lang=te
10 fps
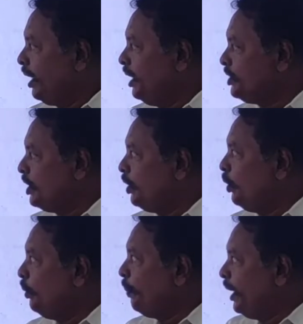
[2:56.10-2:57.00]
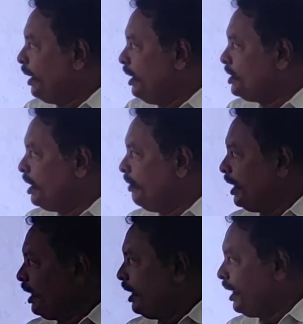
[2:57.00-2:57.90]
ఎలా ఇచ్చాడు పైన ఇచ్చిన
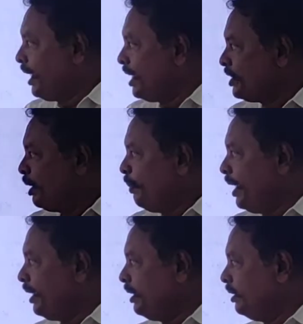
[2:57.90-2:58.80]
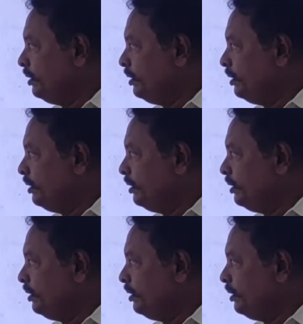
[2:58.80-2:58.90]
విధంగానే క్యాష్ ఎట్ బ్యాంక్